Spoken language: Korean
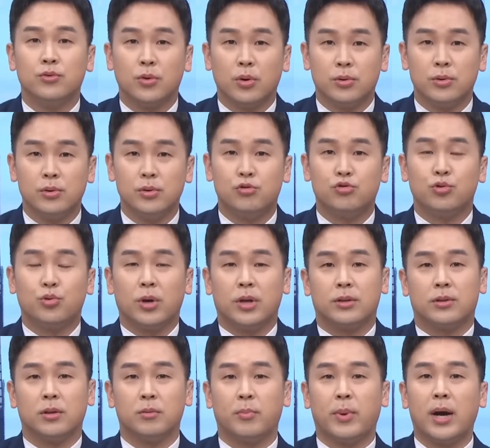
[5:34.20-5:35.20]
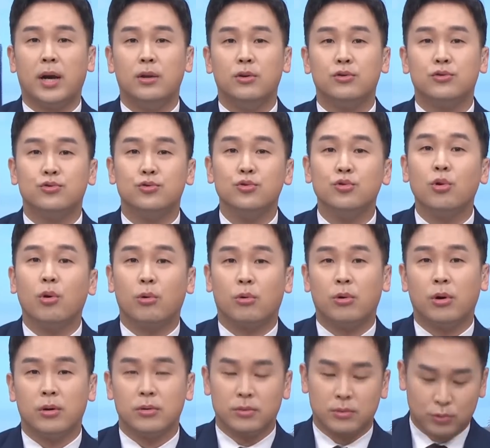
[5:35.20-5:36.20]
운동을 주도했던 86
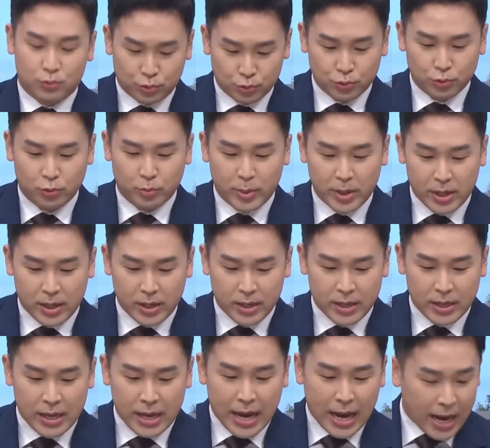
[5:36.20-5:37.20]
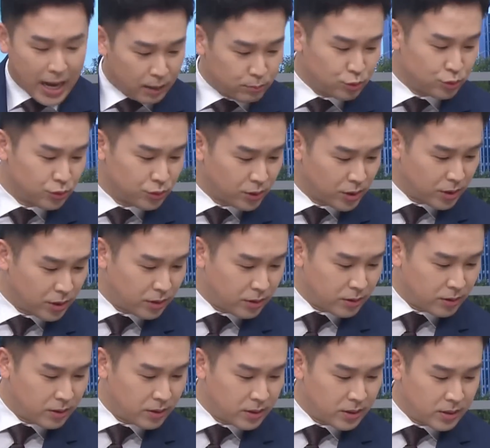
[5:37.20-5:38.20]
운동권 그룹의
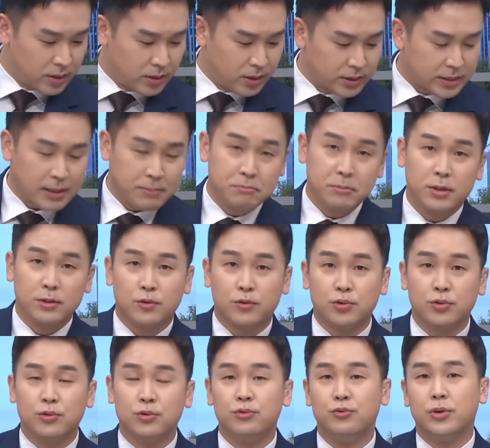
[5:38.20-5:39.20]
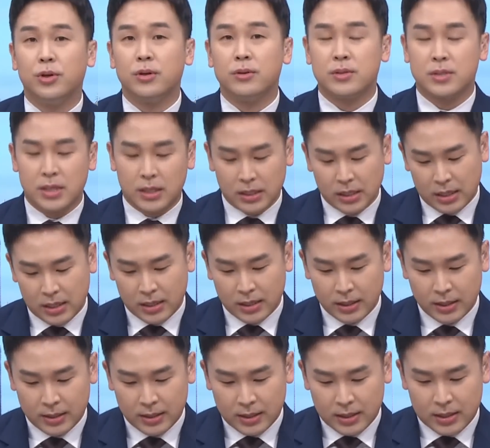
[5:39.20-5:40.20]
함은경 삼민투 위원장이
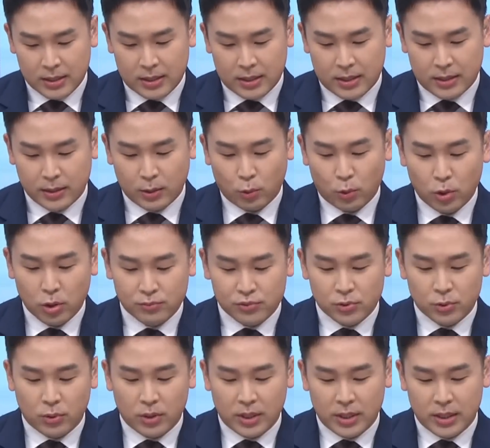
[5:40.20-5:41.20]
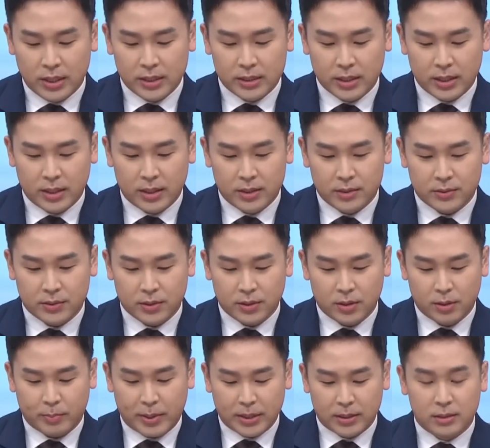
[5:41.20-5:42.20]
이 오염수 논란에
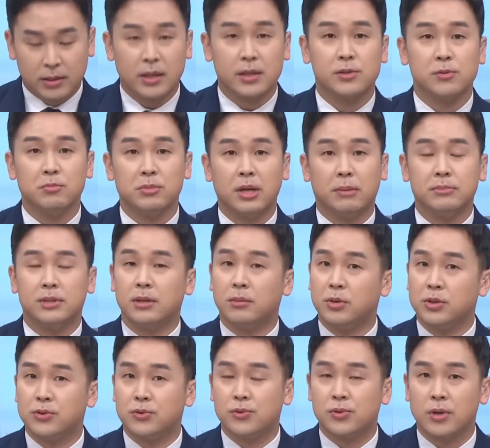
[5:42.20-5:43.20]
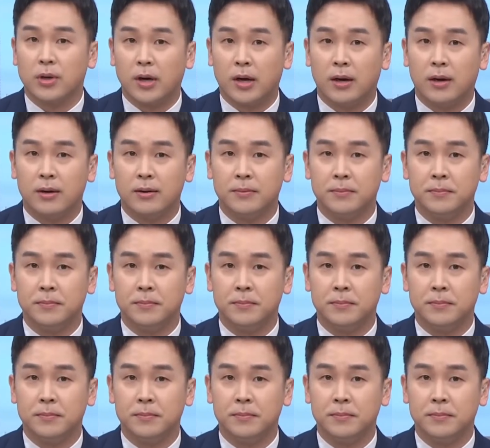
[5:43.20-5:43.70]
대해서 발언을 했습니다. 한번 들어보십시오.